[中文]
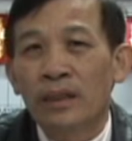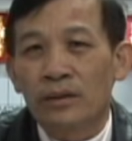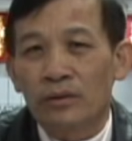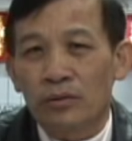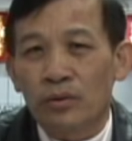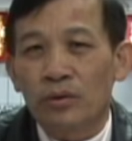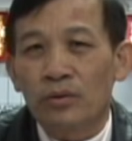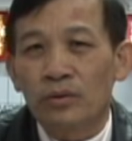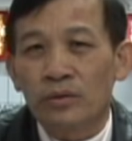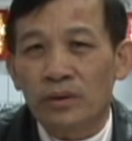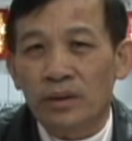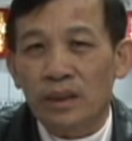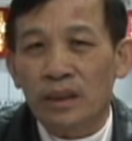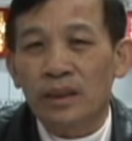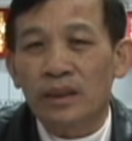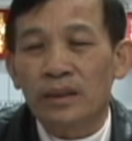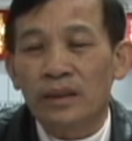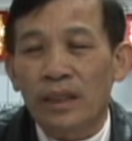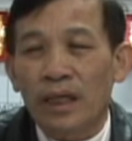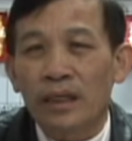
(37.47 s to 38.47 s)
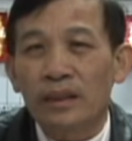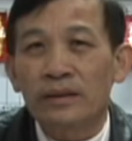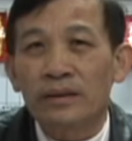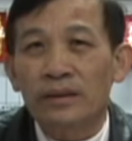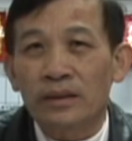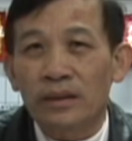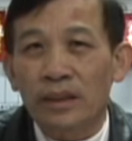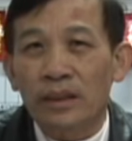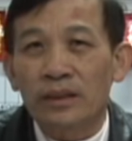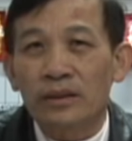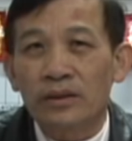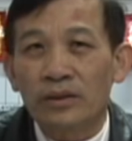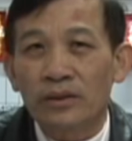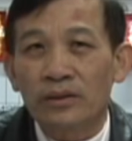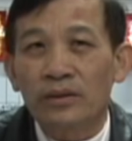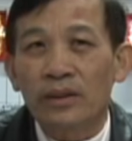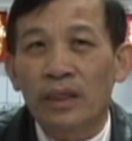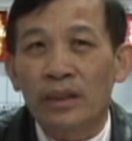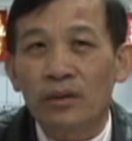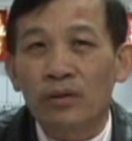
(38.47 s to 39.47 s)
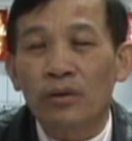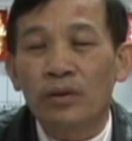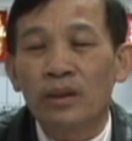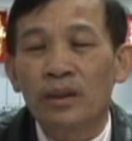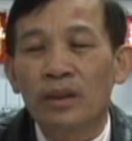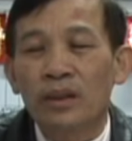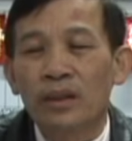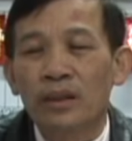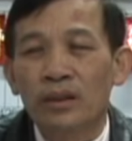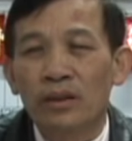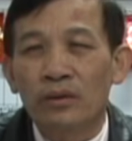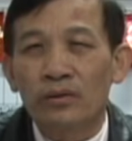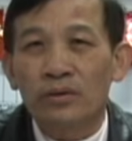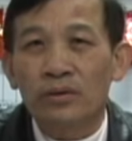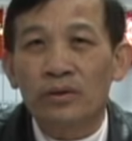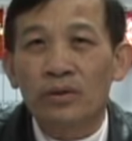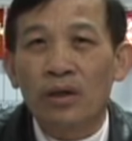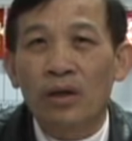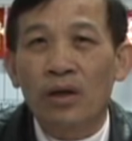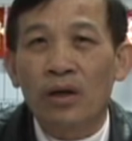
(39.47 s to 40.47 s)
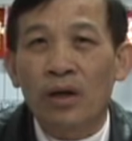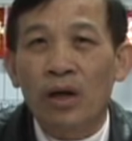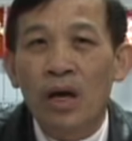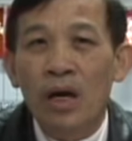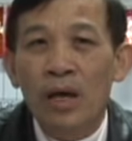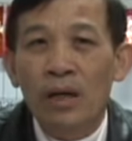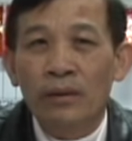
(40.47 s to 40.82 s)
都觉得那个这个是很多，因为有时候哈，